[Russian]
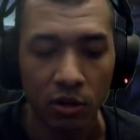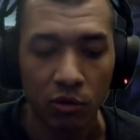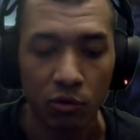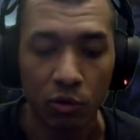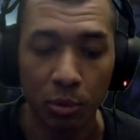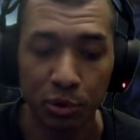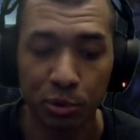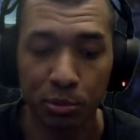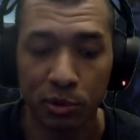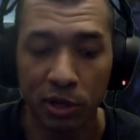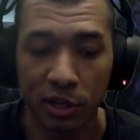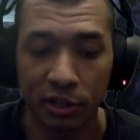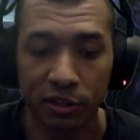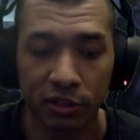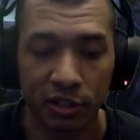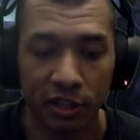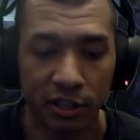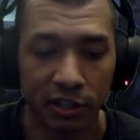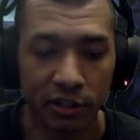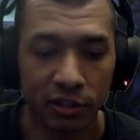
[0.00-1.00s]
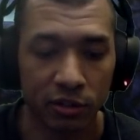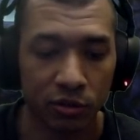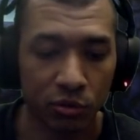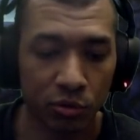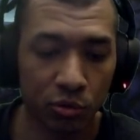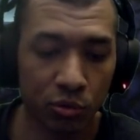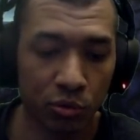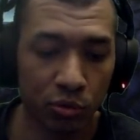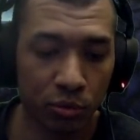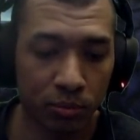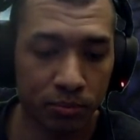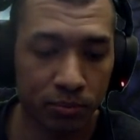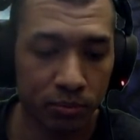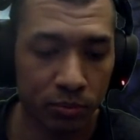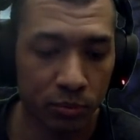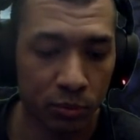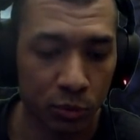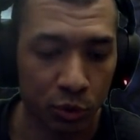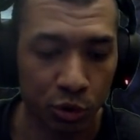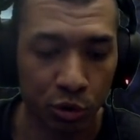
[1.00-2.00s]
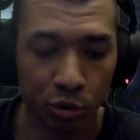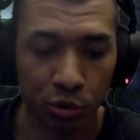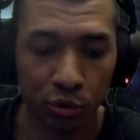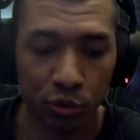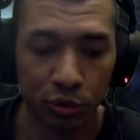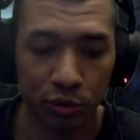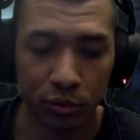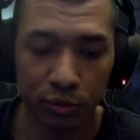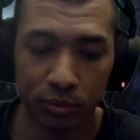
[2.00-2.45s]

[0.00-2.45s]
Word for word: В общем, как-то так. Ну, что...